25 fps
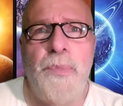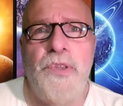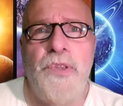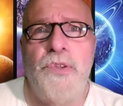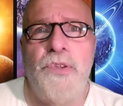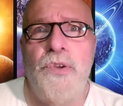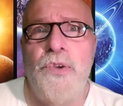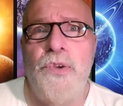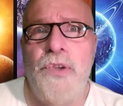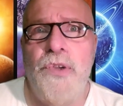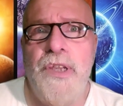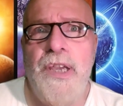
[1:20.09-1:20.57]

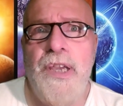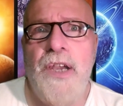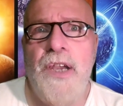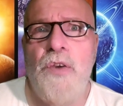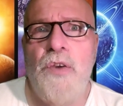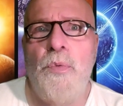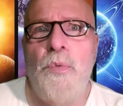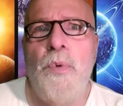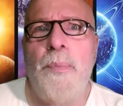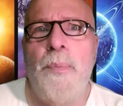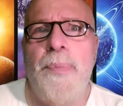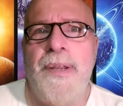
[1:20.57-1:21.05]
mitología
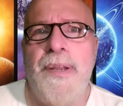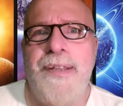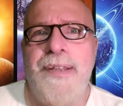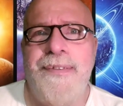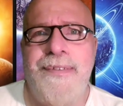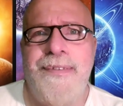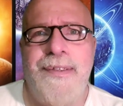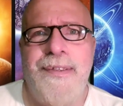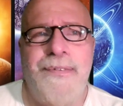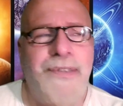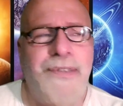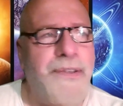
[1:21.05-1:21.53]
como para
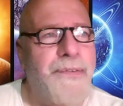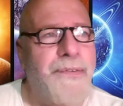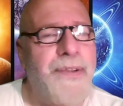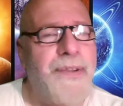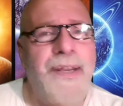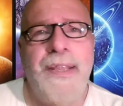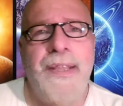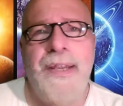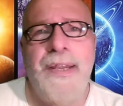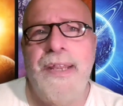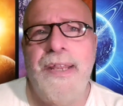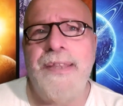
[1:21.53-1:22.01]

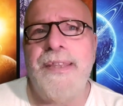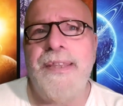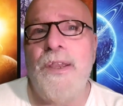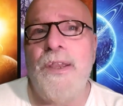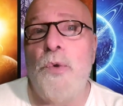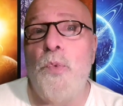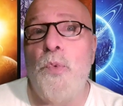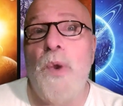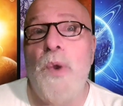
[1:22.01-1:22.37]
llevar adelante